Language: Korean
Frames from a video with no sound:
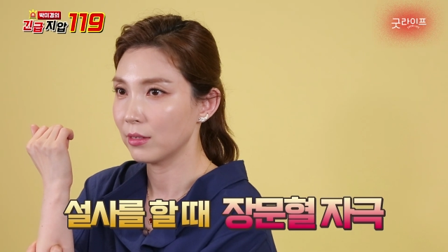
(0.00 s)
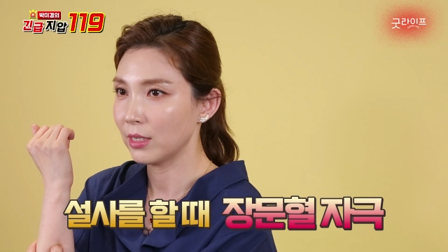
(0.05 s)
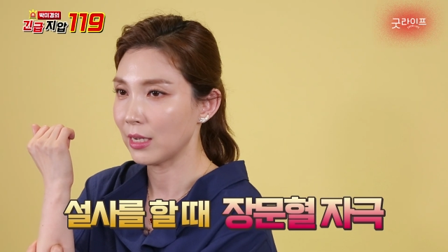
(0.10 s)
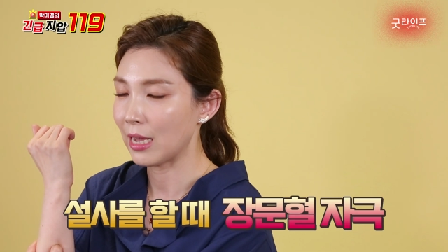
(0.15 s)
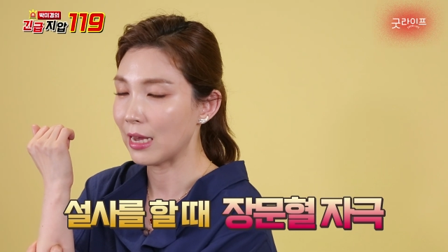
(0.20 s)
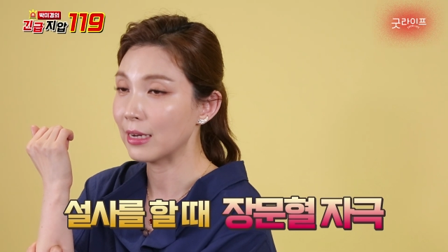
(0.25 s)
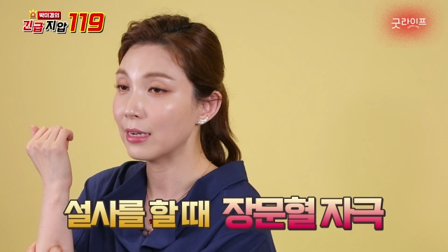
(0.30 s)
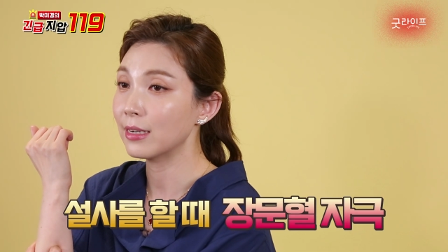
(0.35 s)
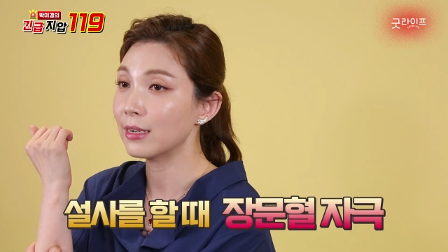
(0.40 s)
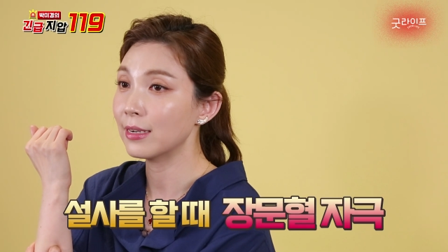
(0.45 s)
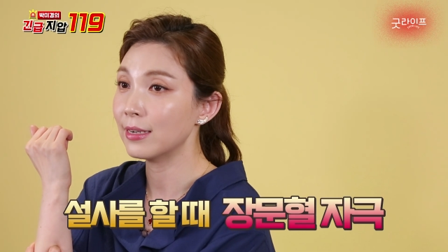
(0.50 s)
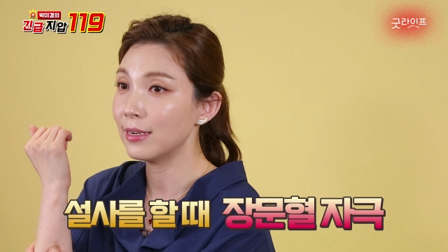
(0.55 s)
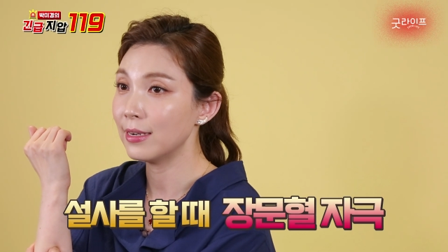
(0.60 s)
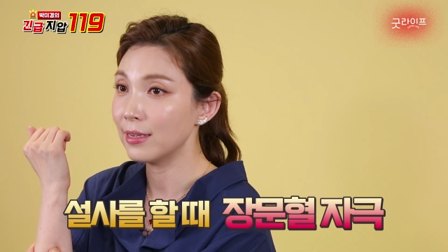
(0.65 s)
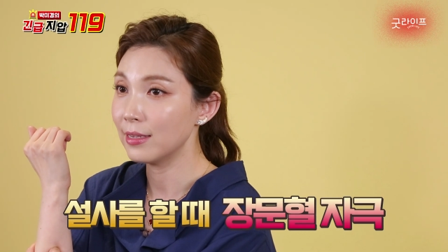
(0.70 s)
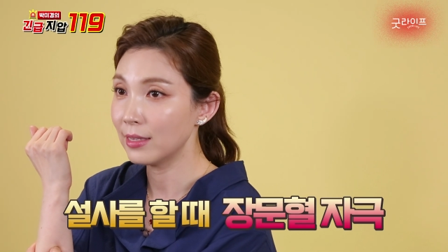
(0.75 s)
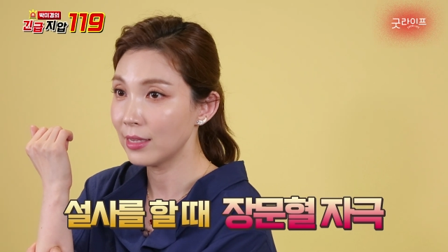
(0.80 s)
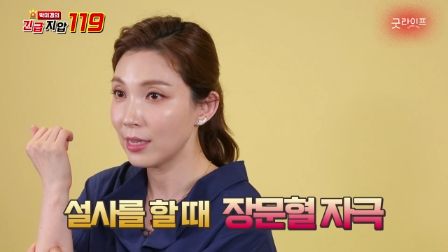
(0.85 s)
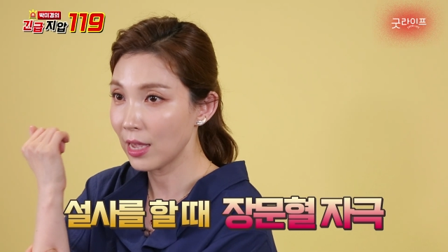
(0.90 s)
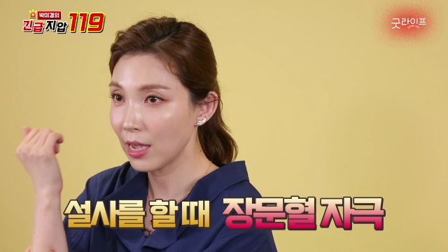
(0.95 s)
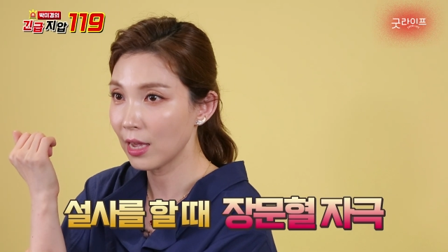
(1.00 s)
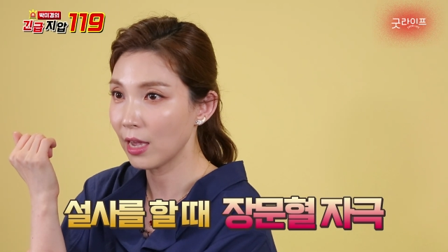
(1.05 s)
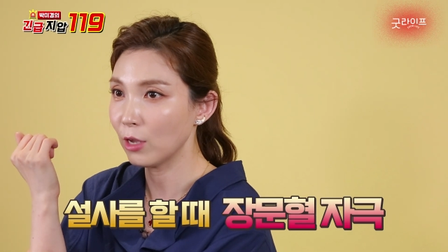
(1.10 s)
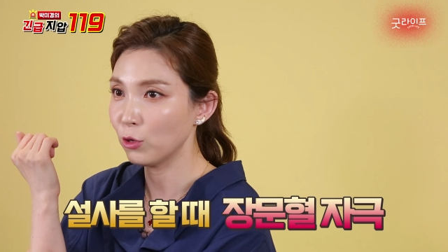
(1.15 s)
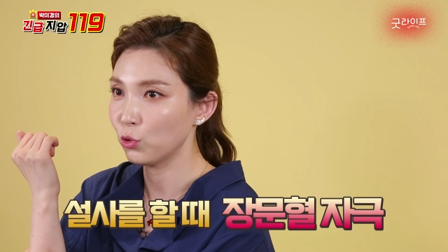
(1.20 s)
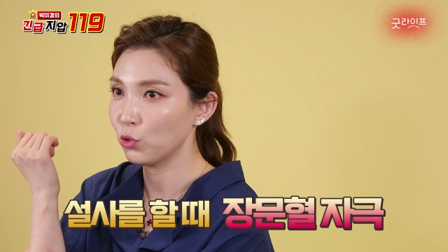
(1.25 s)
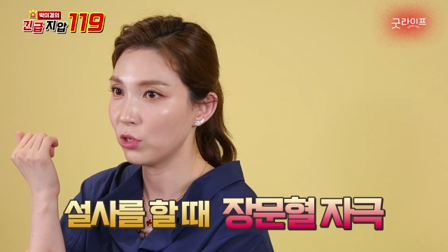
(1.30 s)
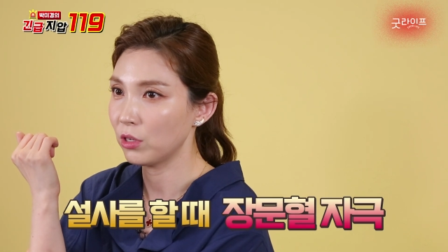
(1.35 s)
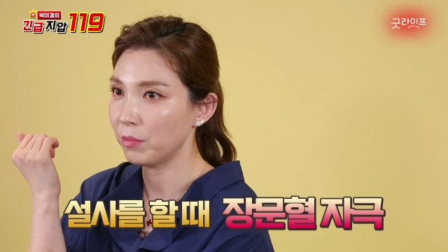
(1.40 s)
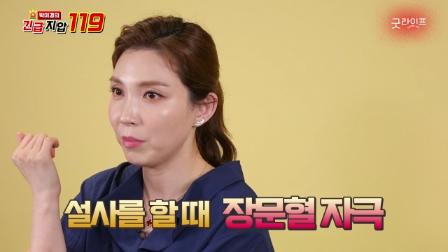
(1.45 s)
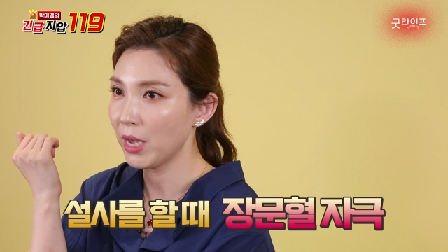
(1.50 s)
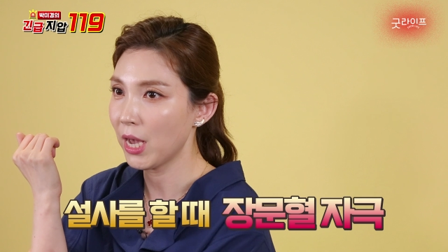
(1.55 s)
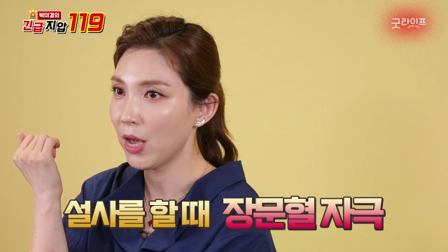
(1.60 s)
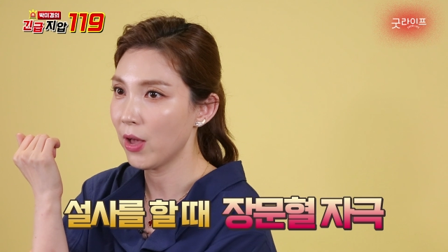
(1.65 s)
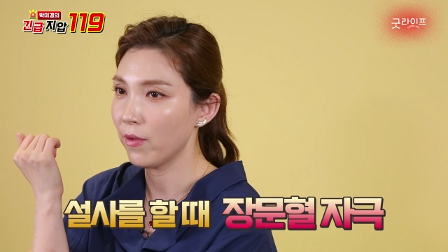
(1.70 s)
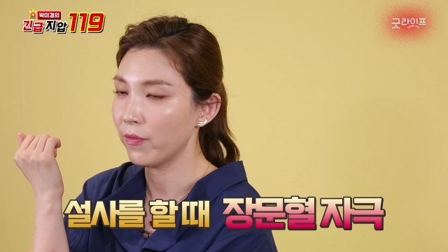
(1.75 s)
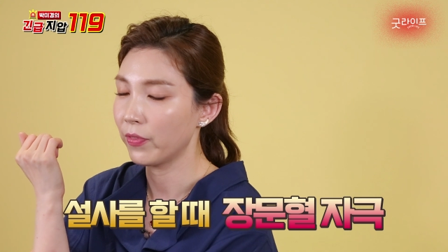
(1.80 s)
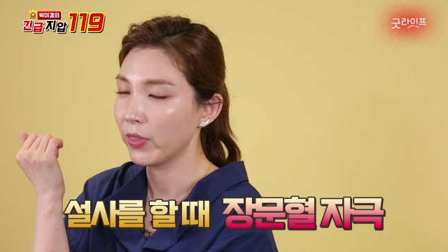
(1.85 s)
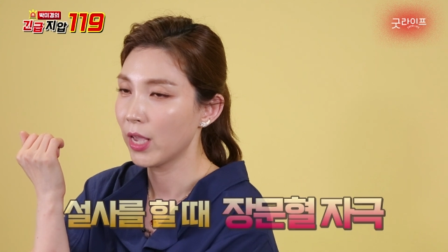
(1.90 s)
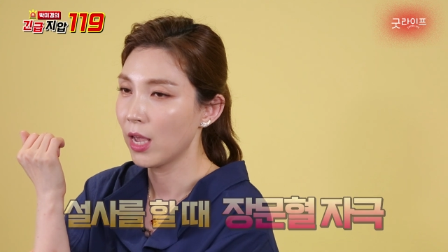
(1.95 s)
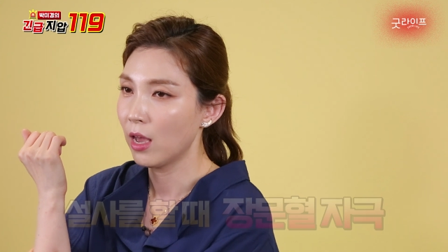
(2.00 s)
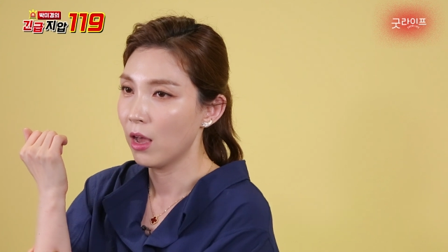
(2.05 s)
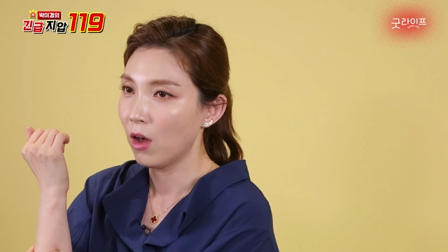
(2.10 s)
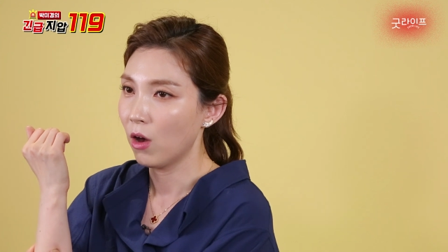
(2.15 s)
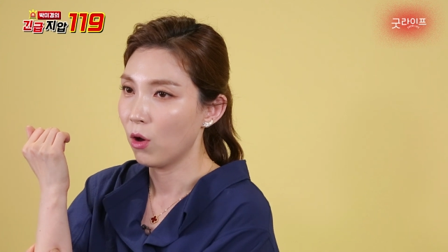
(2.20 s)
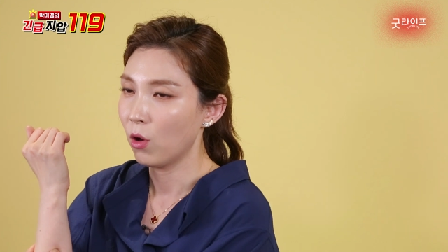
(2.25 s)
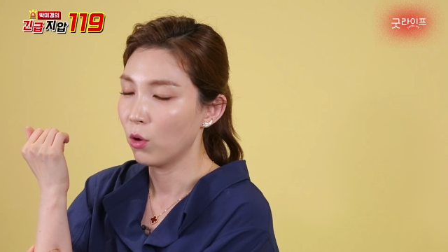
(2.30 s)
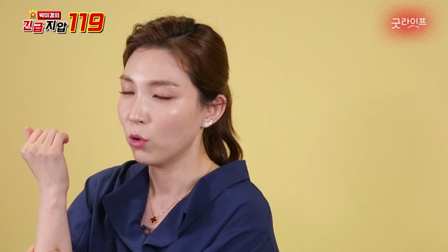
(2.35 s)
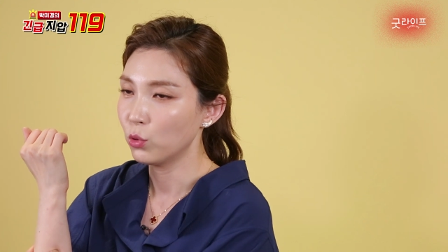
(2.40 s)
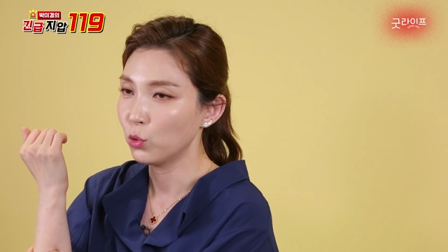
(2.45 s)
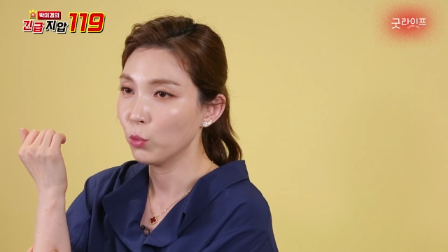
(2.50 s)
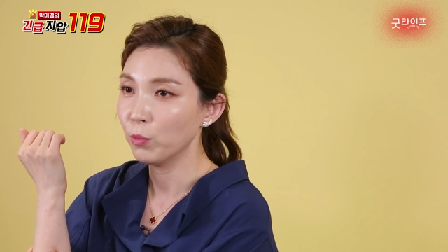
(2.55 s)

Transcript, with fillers: 자극을 세게 주시면 어,